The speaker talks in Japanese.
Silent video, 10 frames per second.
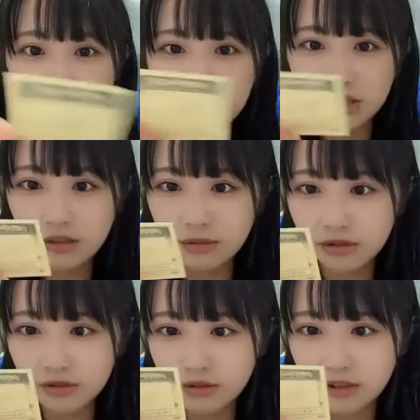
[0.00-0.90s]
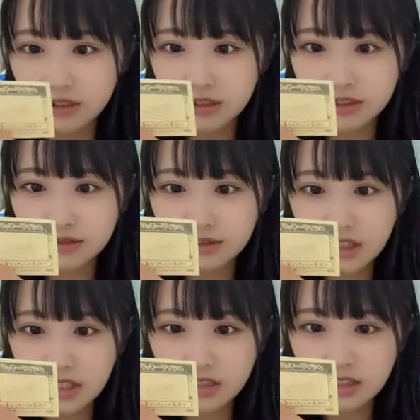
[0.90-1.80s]
これ何食べよん筑
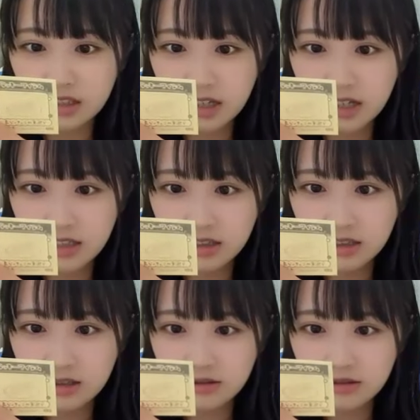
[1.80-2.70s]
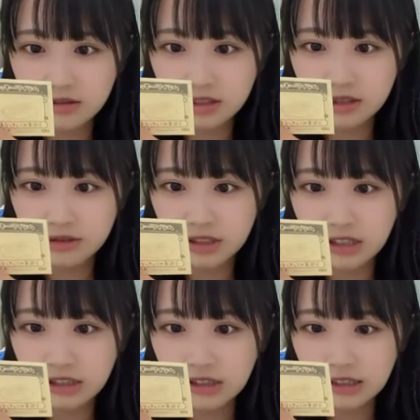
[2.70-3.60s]
前煮ないん筑
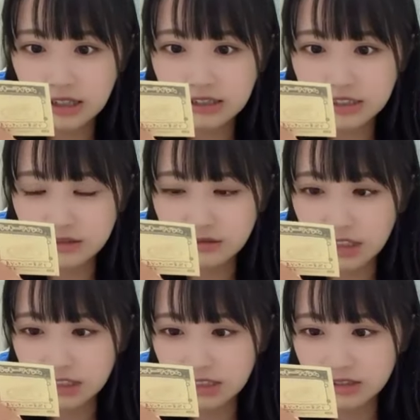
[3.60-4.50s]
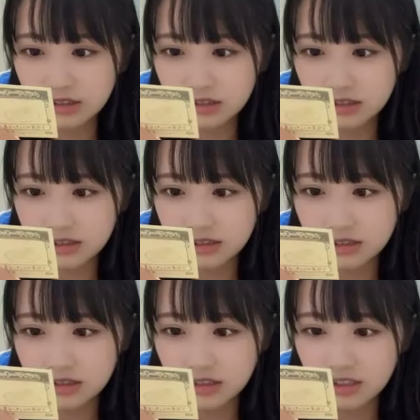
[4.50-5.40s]
前煮ないちくわ
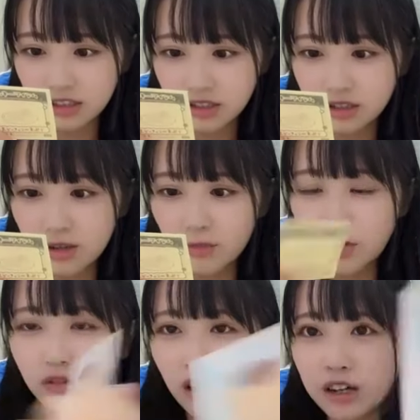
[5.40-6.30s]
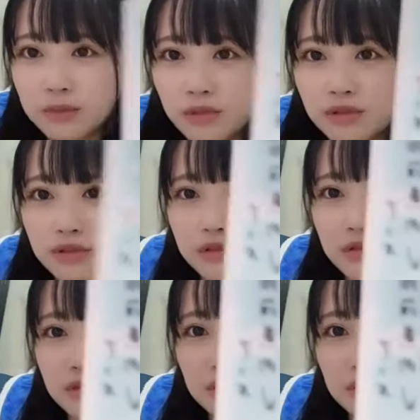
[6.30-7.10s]
何それレモンハイボール飲ん